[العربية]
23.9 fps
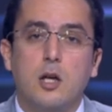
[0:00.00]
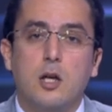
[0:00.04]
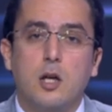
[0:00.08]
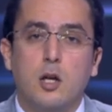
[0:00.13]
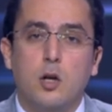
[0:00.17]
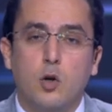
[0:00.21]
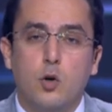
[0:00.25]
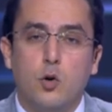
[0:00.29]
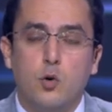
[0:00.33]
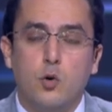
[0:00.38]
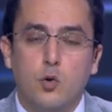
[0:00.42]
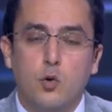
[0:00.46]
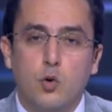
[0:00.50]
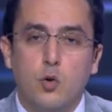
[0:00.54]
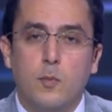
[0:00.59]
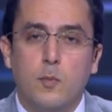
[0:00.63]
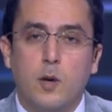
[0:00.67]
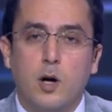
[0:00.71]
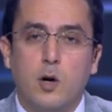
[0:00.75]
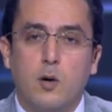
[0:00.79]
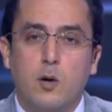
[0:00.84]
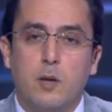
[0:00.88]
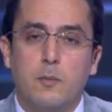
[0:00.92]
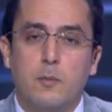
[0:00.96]

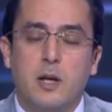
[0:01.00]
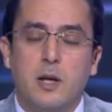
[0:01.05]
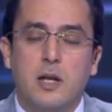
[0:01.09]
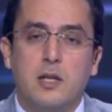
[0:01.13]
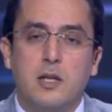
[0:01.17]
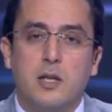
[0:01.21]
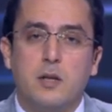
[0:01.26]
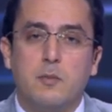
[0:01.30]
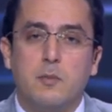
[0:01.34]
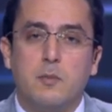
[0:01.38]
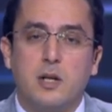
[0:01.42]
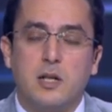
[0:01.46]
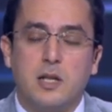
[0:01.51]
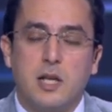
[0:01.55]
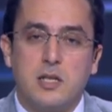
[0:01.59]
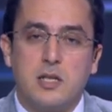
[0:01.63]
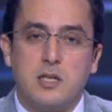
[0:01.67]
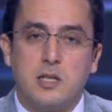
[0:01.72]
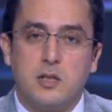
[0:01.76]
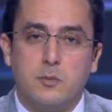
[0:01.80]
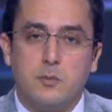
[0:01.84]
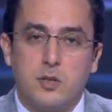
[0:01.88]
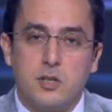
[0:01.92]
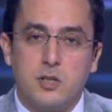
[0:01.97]
الحكومة والبنك
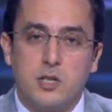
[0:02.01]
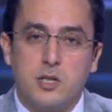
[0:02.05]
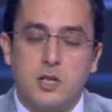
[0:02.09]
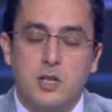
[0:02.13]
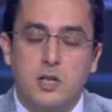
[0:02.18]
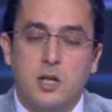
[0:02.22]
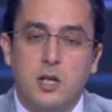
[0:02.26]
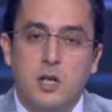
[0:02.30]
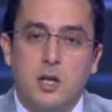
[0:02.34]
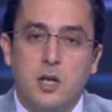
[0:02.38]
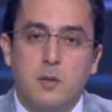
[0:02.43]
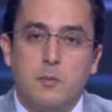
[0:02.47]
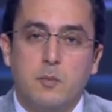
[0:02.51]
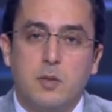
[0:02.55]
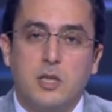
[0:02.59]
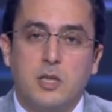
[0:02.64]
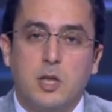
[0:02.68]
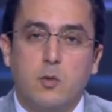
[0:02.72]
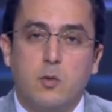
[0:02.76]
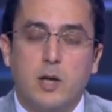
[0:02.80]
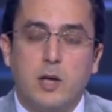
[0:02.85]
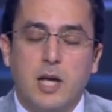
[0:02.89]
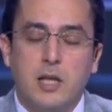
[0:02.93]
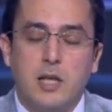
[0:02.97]
المركزي المصري
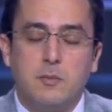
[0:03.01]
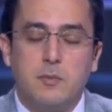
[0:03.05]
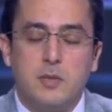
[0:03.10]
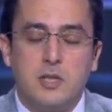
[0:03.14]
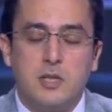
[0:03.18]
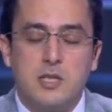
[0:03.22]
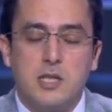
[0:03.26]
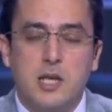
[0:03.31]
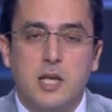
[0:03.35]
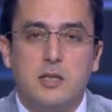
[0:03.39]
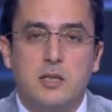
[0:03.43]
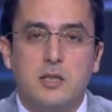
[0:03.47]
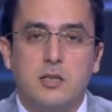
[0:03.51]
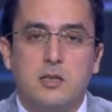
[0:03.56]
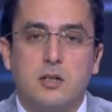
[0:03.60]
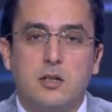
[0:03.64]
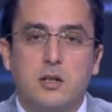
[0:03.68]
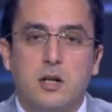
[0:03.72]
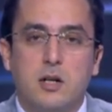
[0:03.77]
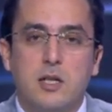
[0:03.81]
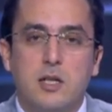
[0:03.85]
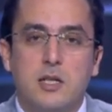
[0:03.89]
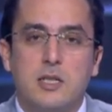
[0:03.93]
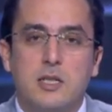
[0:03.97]
بتوجيهات من سيادة
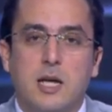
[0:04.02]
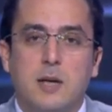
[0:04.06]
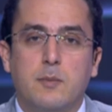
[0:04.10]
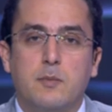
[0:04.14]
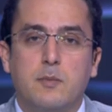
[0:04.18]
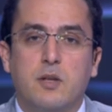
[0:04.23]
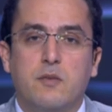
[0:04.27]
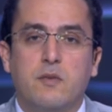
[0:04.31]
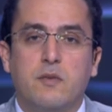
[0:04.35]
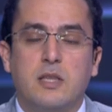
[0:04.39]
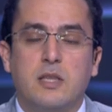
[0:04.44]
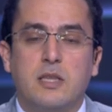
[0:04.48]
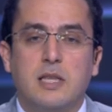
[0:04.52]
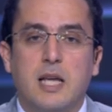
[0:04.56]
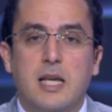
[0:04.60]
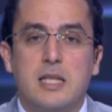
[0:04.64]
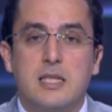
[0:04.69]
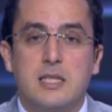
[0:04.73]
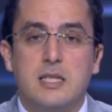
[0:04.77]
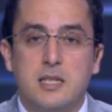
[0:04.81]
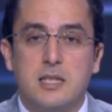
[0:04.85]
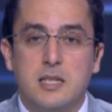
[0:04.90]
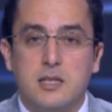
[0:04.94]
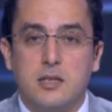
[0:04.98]
الرئيس عبد الفتاح
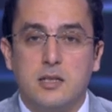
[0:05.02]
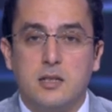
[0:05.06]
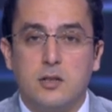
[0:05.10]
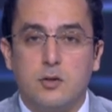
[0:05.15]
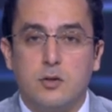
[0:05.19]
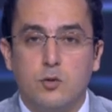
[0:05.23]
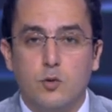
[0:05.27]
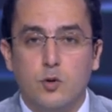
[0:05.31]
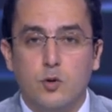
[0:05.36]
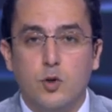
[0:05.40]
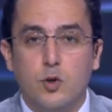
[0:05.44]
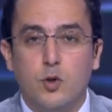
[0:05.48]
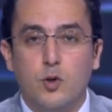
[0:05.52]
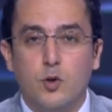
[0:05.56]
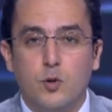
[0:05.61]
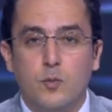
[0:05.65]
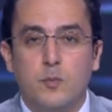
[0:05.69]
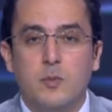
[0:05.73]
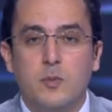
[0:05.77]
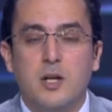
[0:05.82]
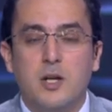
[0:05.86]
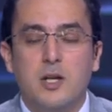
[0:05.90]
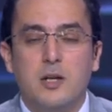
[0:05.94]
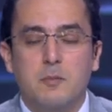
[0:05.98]
السيسي كل
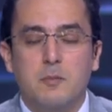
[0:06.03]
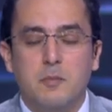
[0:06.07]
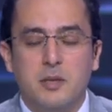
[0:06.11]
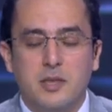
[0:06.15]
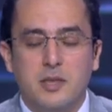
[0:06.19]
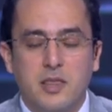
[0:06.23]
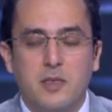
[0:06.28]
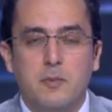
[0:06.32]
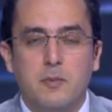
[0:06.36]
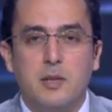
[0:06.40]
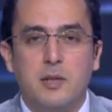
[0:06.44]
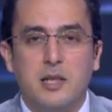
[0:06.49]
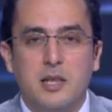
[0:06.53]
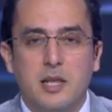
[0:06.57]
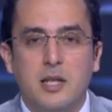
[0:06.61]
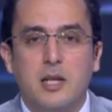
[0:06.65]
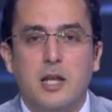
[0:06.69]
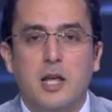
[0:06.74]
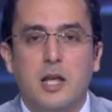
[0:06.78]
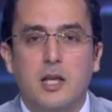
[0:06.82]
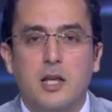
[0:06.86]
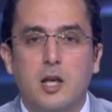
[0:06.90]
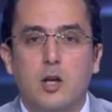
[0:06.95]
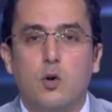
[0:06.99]
يوم بتثبت
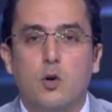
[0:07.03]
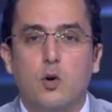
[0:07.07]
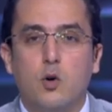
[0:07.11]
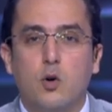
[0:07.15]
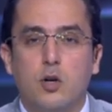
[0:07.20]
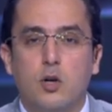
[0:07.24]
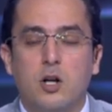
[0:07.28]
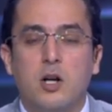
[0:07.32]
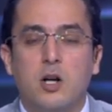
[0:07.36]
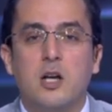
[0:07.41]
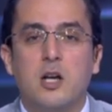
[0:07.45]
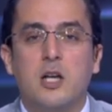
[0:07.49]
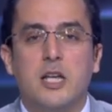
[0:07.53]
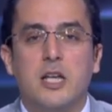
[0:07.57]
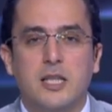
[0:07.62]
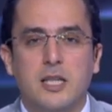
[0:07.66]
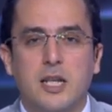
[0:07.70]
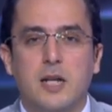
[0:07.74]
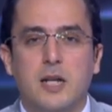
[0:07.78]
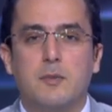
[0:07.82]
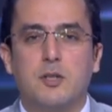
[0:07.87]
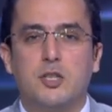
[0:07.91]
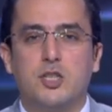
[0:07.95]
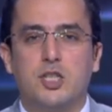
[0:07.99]
لنا هي الأخرى
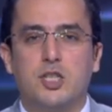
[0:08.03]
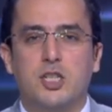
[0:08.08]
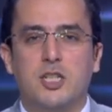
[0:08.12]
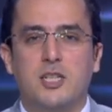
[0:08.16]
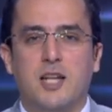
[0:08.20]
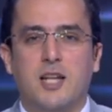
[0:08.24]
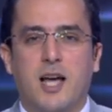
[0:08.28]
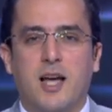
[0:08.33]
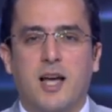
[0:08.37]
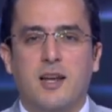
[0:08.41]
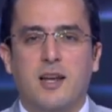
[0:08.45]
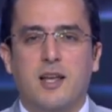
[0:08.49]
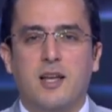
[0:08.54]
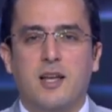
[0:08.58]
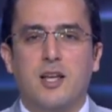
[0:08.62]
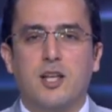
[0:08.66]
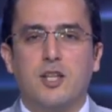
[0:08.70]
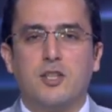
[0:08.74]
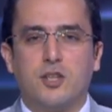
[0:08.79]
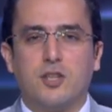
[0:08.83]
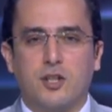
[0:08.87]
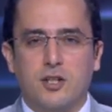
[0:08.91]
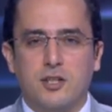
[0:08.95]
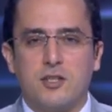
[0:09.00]
إننا ماشيين على
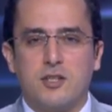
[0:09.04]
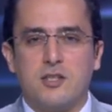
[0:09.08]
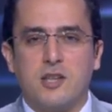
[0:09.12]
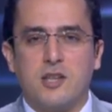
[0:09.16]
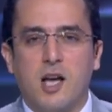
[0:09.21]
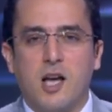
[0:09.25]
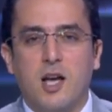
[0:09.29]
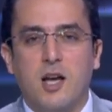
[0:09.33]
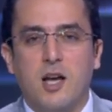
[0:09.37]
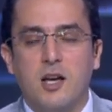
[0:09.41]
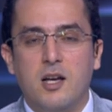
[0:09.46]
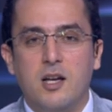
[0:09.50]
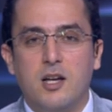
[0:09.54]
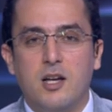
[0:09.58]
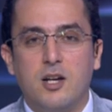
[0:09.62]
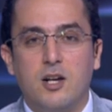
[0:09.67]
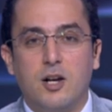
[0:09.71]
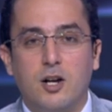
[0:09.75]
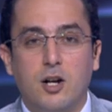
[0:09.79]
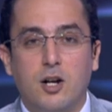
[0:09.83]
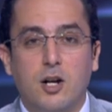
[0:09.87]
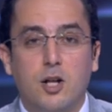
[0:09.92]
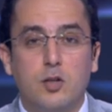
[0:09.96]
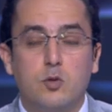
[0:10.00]
طريق صح
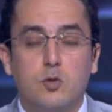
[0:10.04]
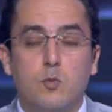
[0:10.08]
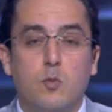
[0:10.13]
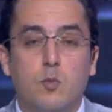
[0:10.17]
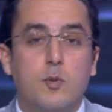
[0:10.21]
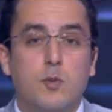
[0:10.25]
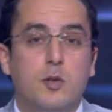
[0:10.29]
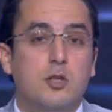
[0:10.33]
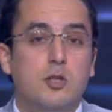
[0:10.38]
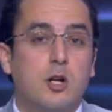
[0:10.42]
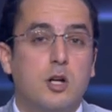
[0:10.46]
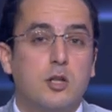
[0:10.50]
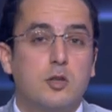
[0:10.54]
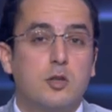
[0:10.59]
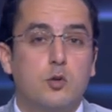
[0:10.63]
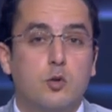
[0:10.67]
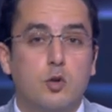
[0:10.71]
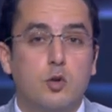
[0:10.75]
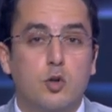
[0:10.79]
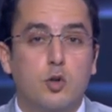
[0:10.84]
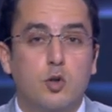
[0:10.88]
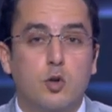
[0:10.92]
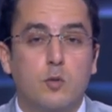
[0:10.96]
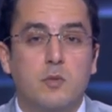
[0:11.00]
قرارات ومبادرات
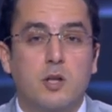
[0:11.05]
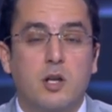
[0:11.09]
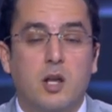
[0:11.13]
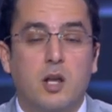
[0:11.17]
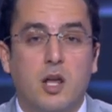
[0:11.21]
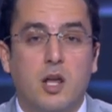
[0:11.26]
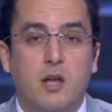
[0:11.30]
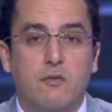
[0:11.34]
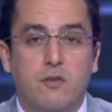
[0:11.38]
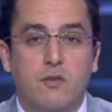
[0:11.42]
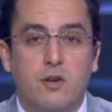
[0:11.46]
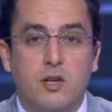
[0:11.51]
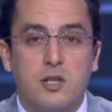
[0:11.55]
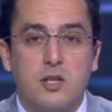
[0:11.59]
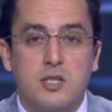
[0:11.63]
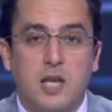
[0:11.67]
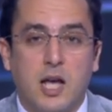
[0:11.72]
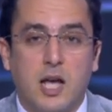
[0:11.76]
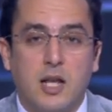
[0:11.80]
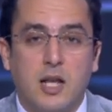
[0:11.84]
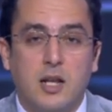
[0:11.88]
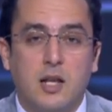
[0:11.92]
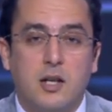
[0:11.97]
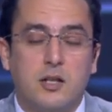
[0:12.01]
كل يوم للحفاظ
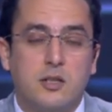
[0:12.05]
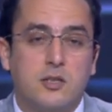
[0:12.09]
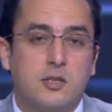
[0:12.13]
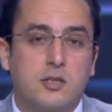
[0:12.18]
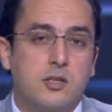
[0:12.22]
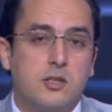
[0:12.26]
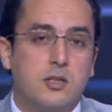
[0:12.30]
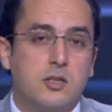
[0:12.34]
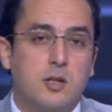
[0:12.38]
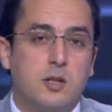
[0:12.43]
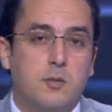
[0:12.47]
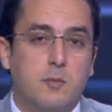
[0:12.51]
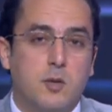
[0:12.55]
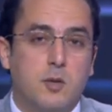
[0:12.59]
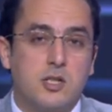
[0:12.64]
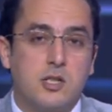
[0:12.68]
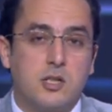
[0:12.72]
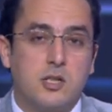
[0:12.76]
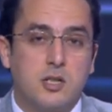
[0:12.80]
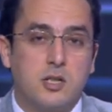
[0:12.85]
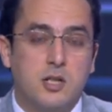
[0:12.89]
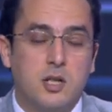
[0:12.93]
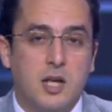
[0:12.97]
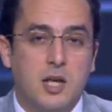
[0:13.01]
على الاقتصاد المصري